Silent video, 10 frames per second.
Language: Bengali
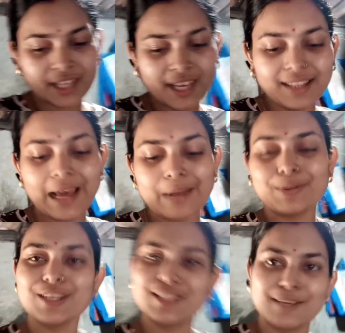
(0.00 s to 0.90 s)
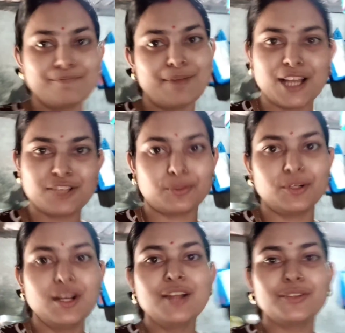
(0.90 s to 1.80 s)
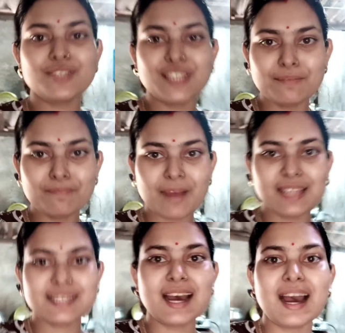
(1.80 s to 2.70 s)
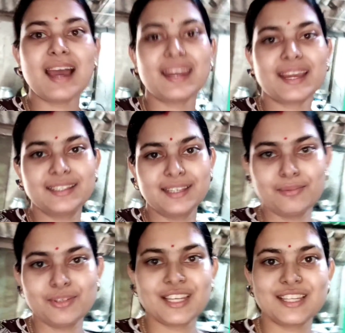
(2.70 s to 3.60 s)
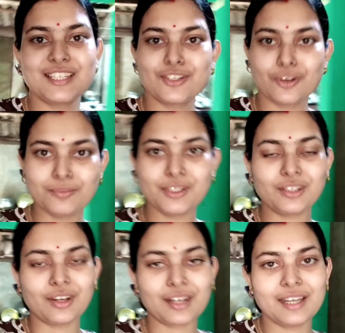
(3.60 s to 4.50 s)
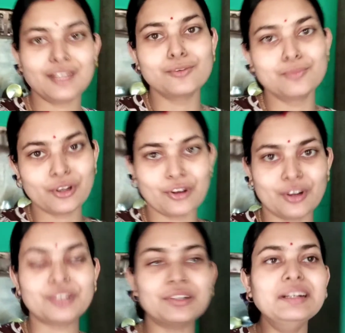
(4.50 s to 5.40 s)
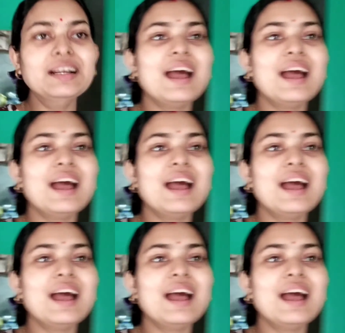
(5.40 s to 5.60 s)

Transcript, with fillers: ঝরিয়ে তারপরে সিম ভাজবো তো সিম ভাজা আর একদিকে বসিয়েছি সবজি তরকারি কুমড়ো ঘন্ট